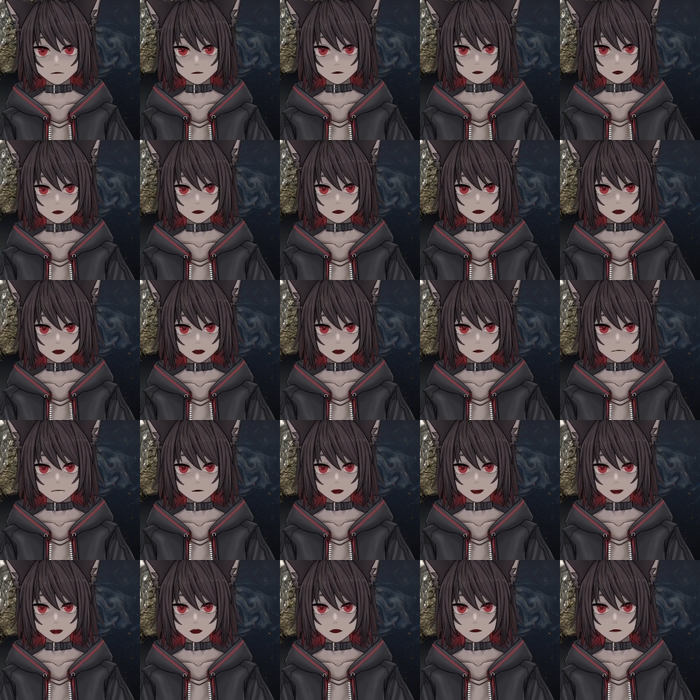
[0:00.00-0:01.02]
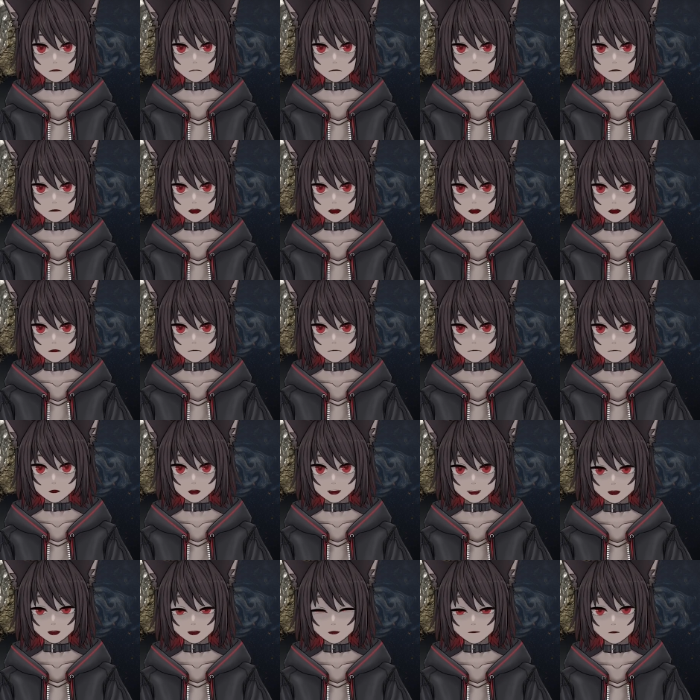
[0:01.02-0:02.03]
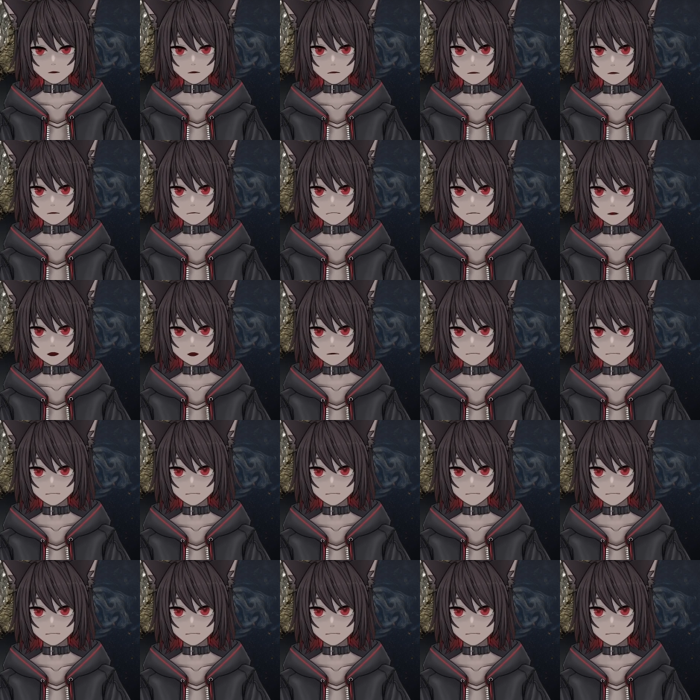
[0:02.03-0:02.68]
เขาเรียกว่าอะไรลูกเดียวได้ทั้ง 2 ตัวใช่ไหม